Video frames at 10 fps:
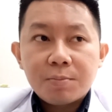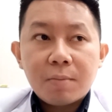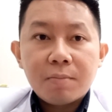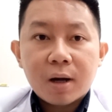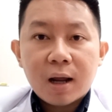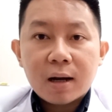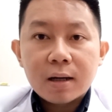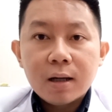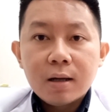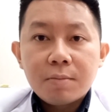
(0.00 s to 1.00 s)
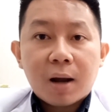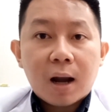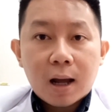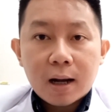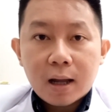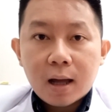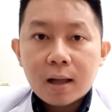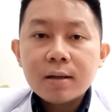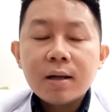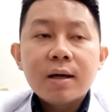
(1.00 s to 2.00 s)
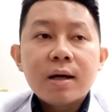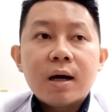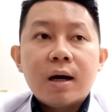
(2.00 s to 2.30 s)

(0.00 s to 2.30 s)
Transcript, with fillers: pemberian penanganan -hmm.